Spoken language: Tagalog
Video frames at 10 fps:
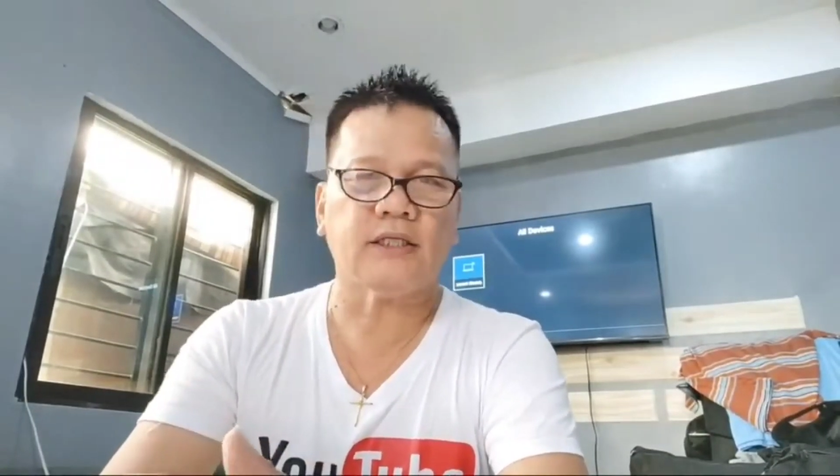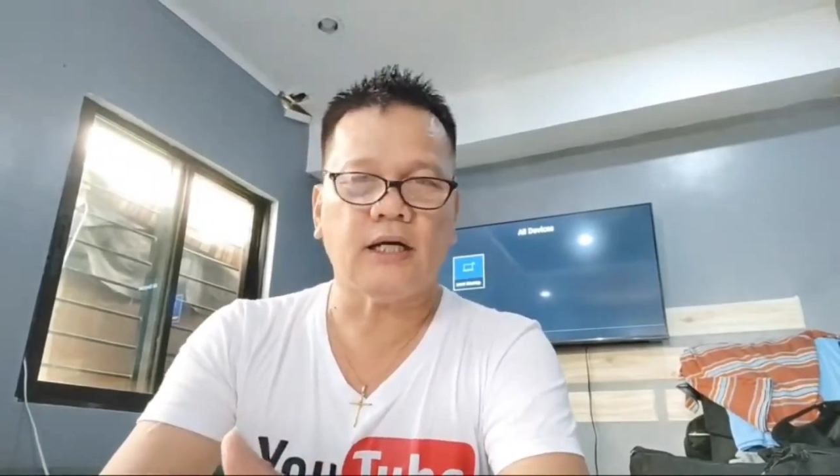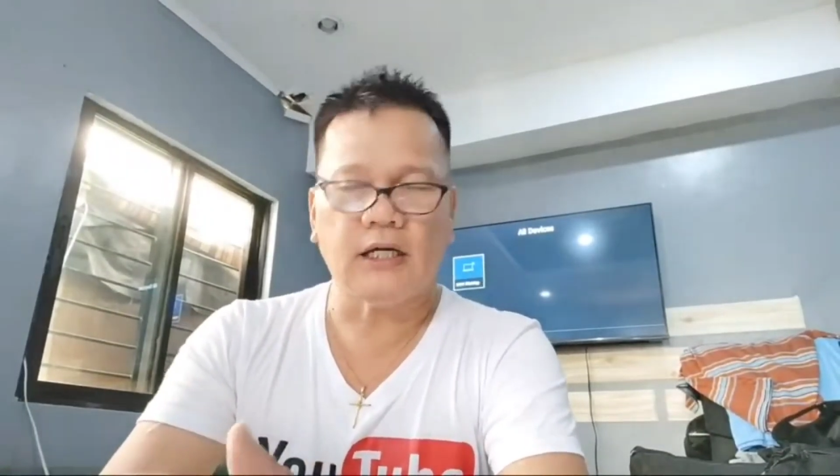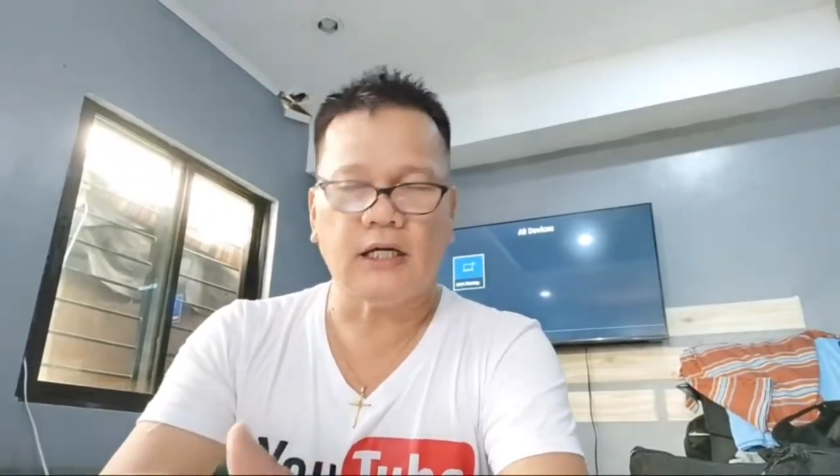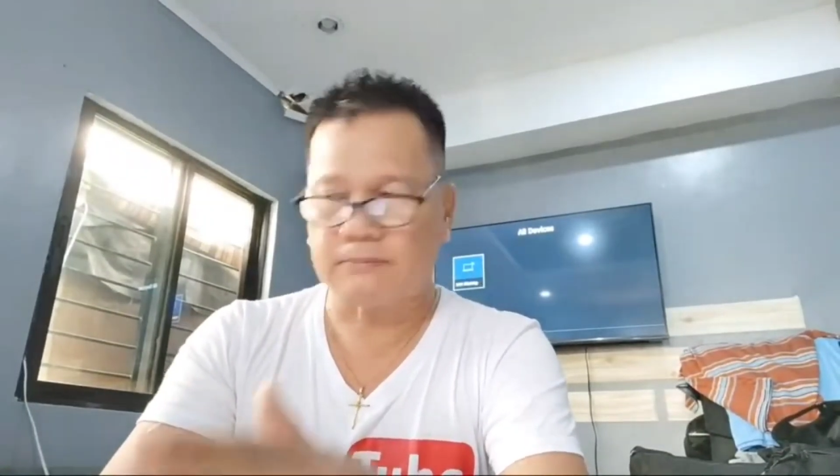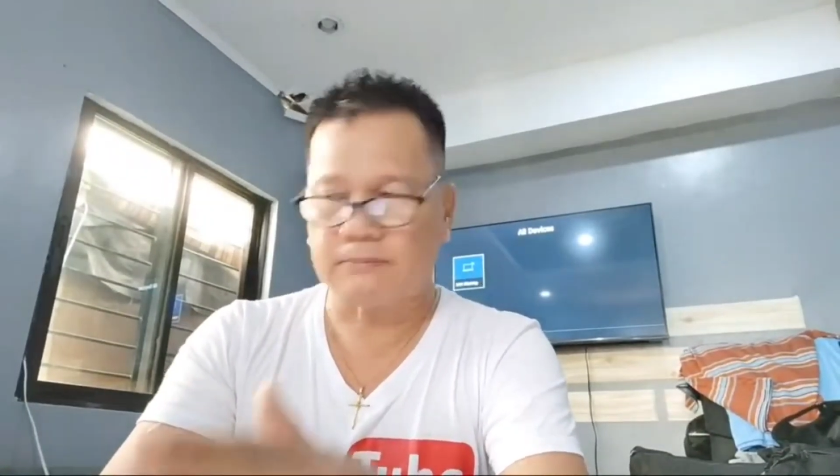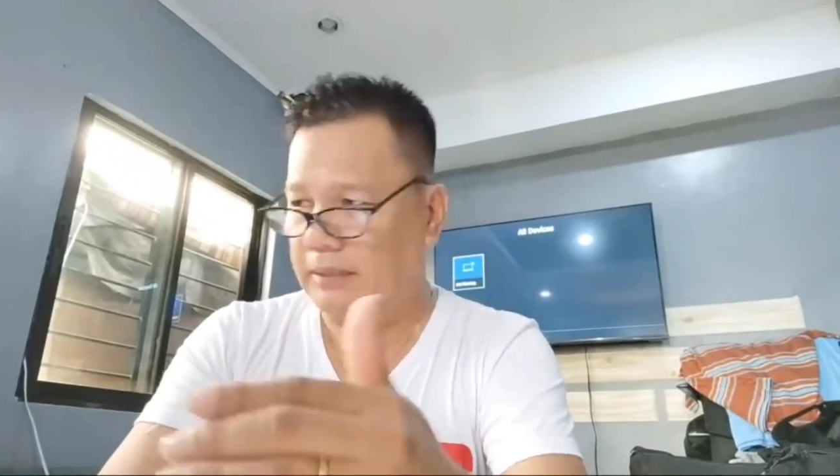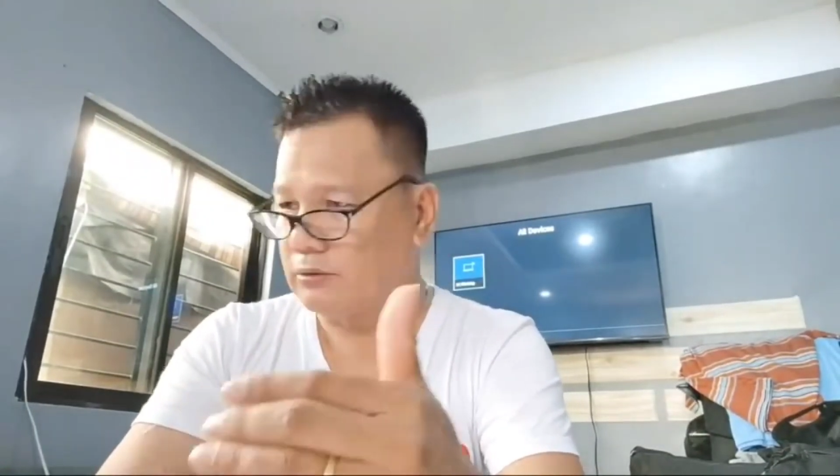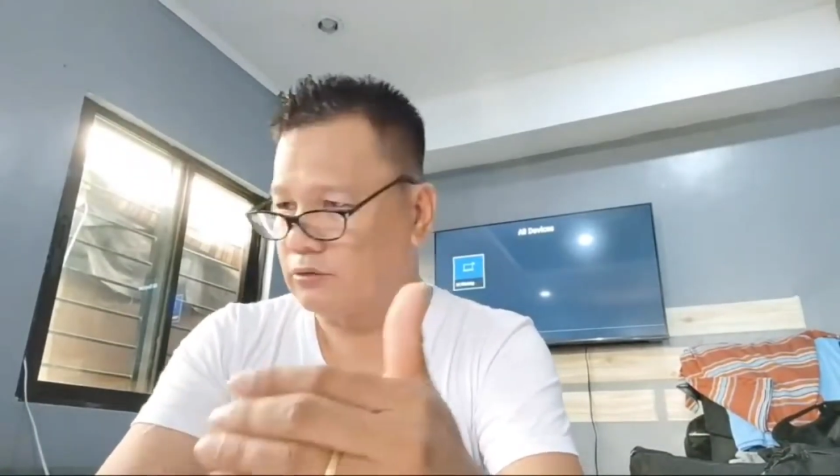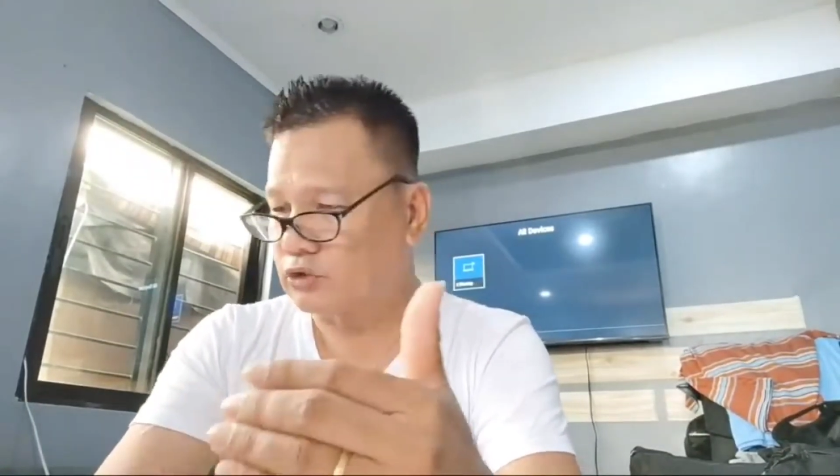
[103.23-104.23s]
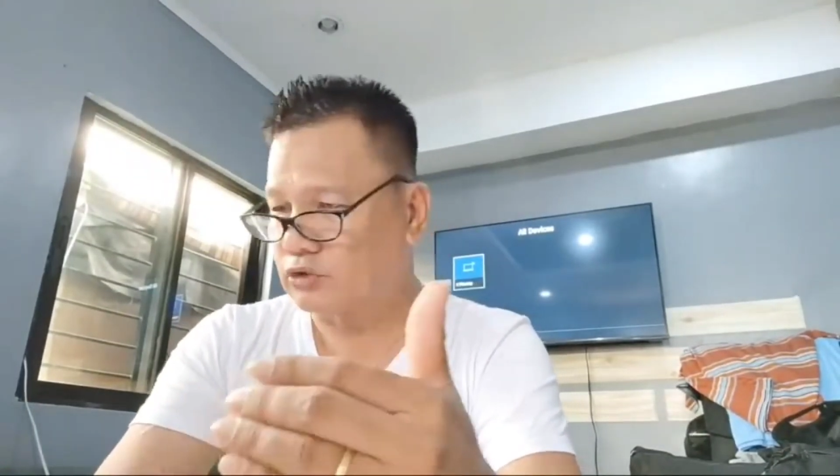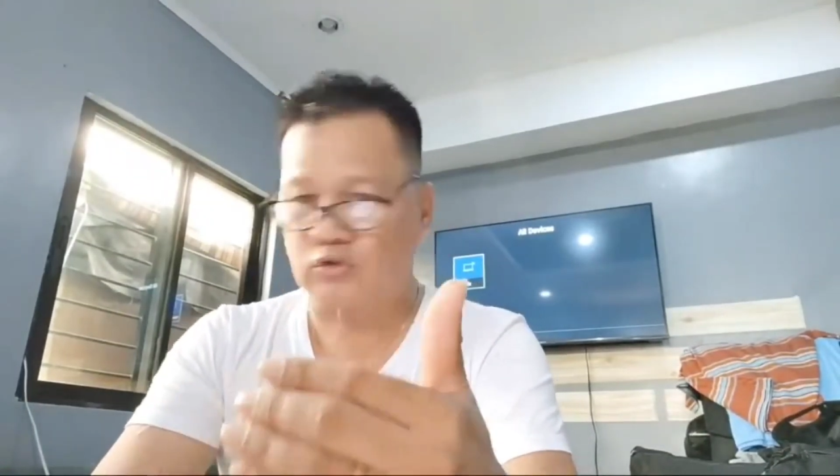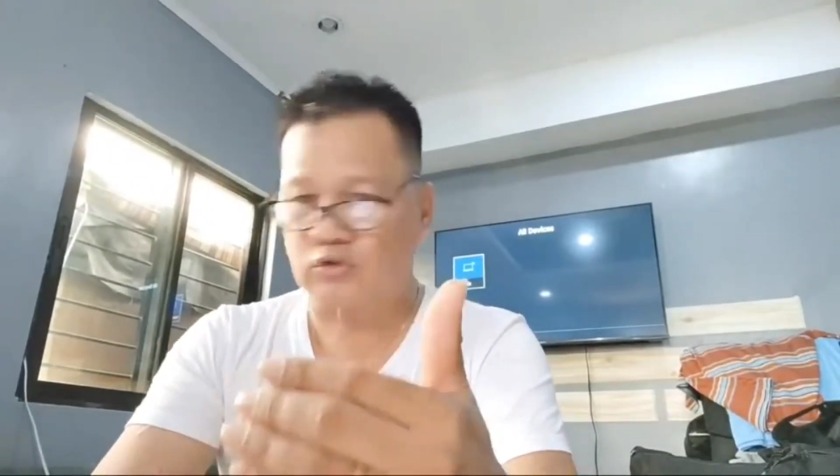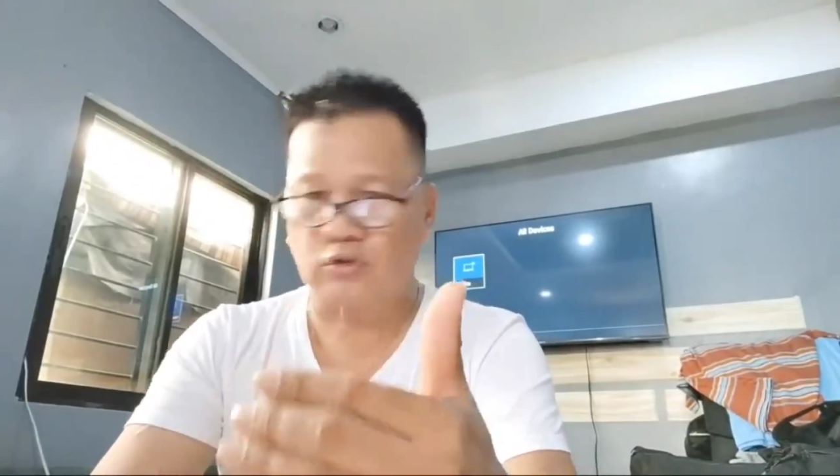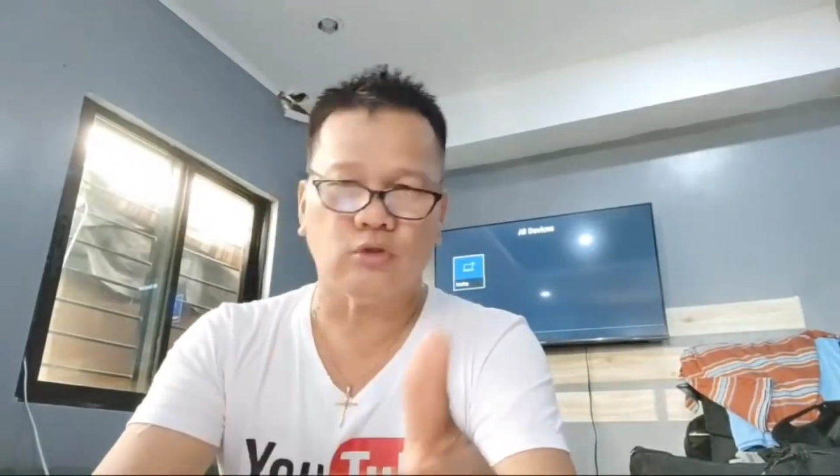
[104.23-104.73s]
at maraming gustong
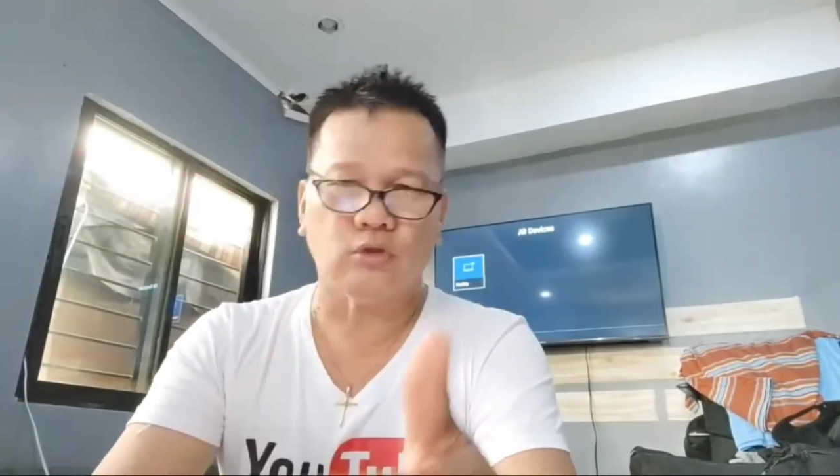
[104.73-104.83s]
tumulong